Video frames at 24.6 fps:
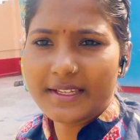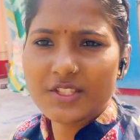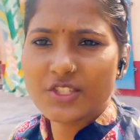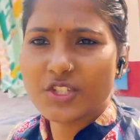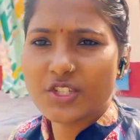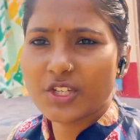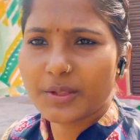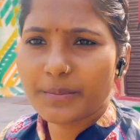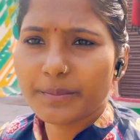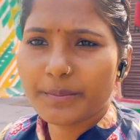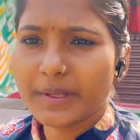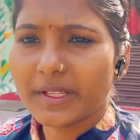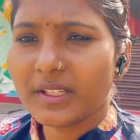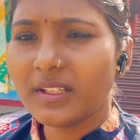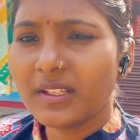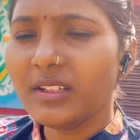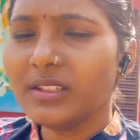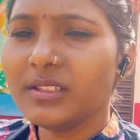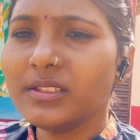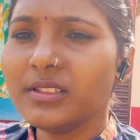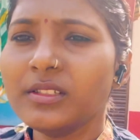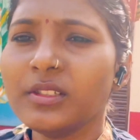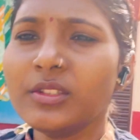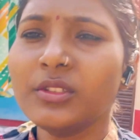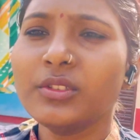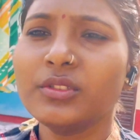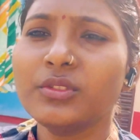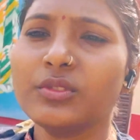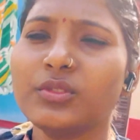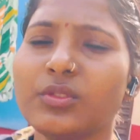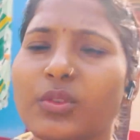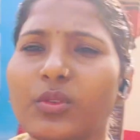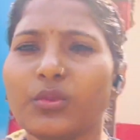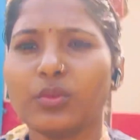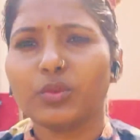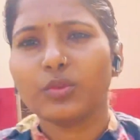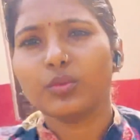छत पे ही
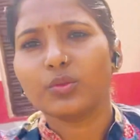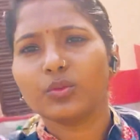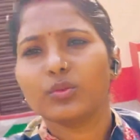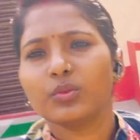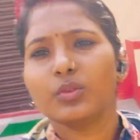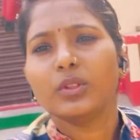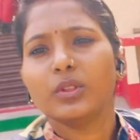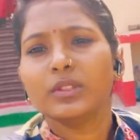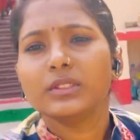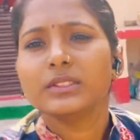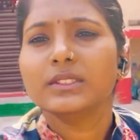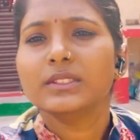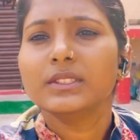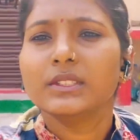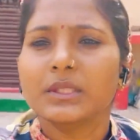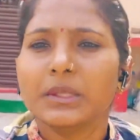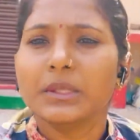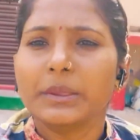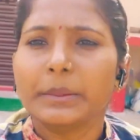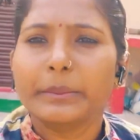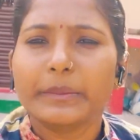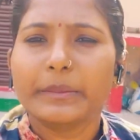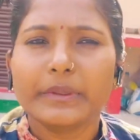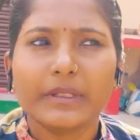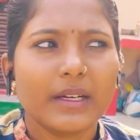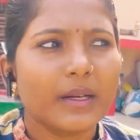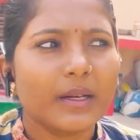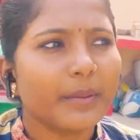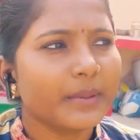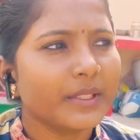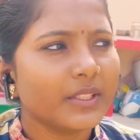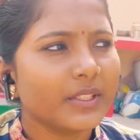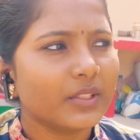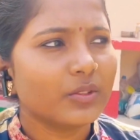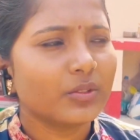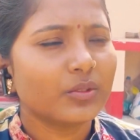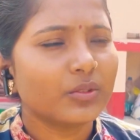तो मैं
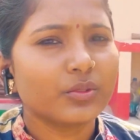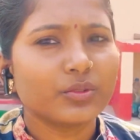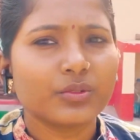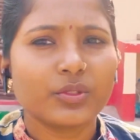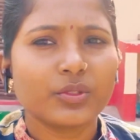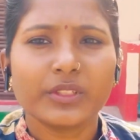अभी तो